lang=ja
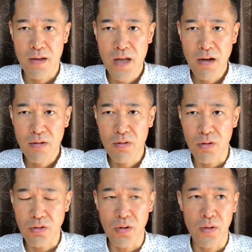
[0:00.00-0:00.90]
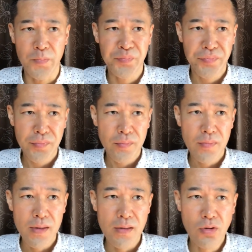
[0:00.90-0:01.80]
結構そ
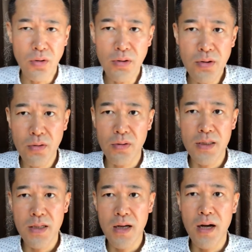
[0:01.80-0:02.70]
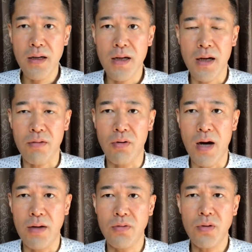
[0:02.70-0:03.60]
ういう人と人間関係がこう
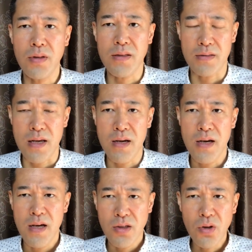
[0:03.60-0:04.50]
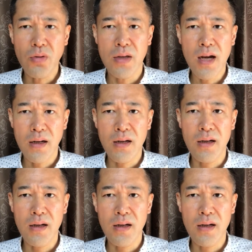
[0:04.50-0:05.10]
あるとですね、ちょっとやっ